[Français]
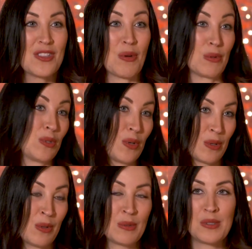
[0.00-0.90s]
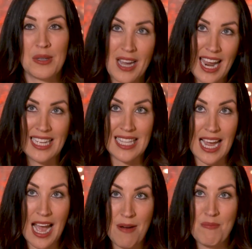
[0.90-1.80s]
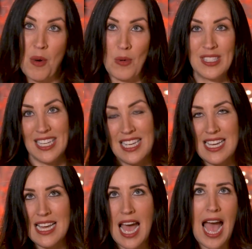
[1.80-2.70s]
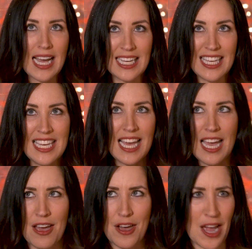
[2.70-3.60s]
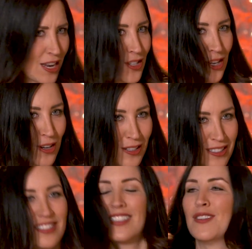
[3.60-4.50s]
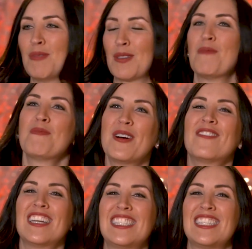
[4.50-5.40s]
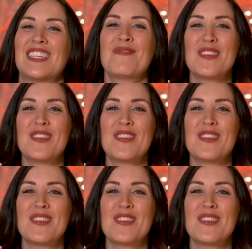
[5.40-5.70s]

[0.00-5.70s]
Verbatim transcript: ton surnom sur Instagram, bon, c'est Harry euh, Angel, si je me trompe pas, oui, c'est ça.